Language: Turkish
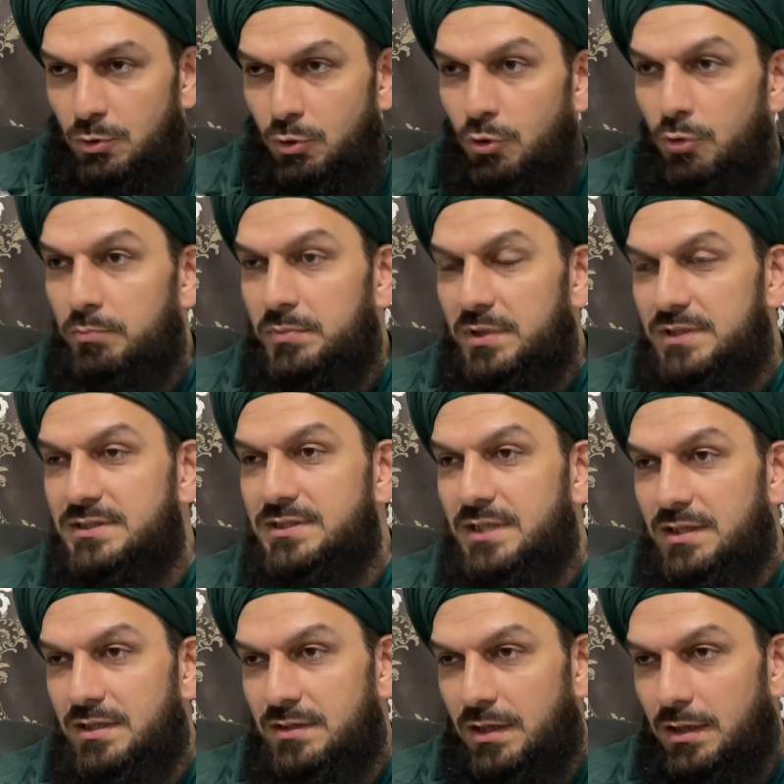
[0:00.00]
11
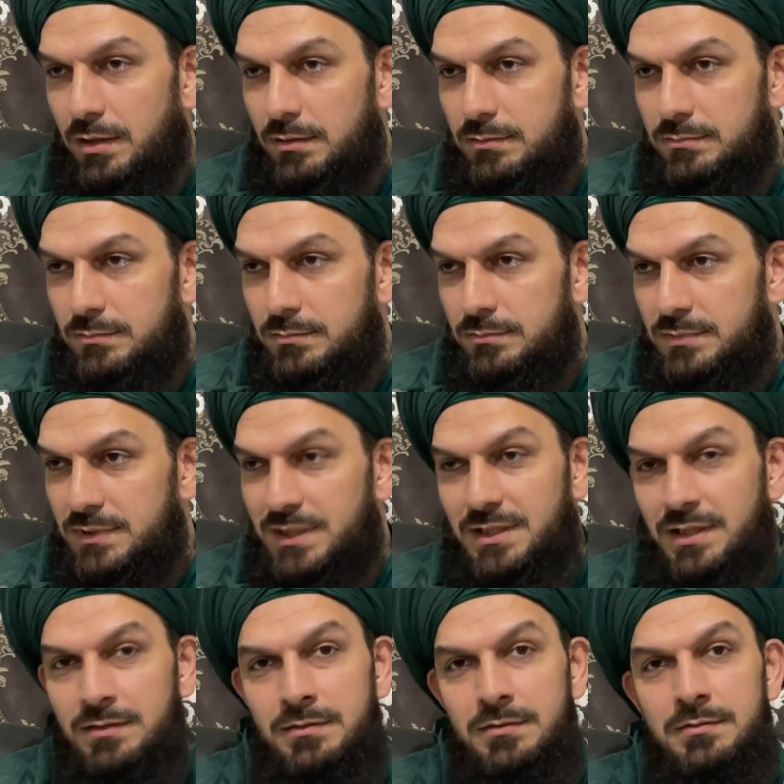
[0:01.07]
senede.
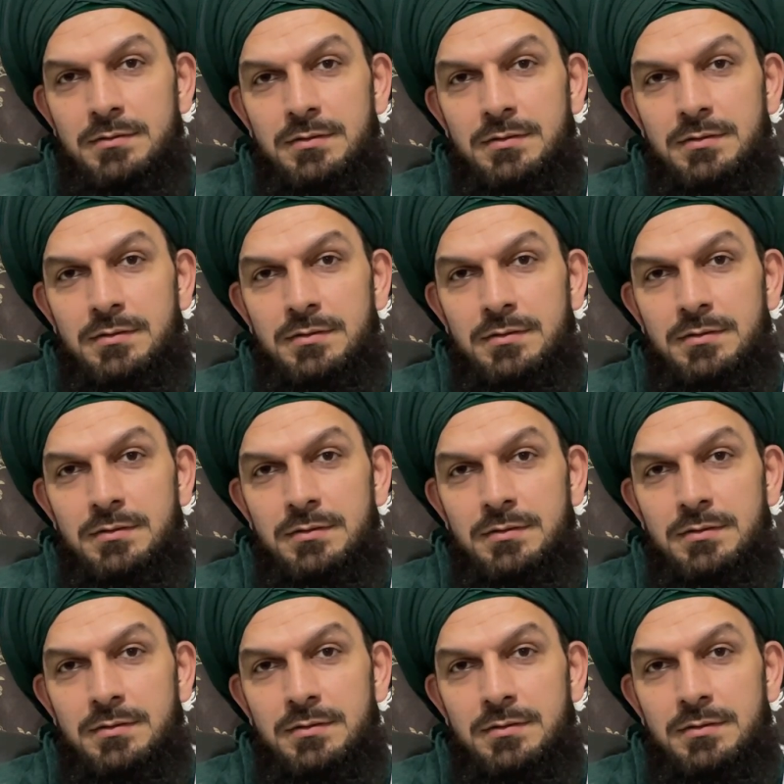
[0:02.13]
Neden?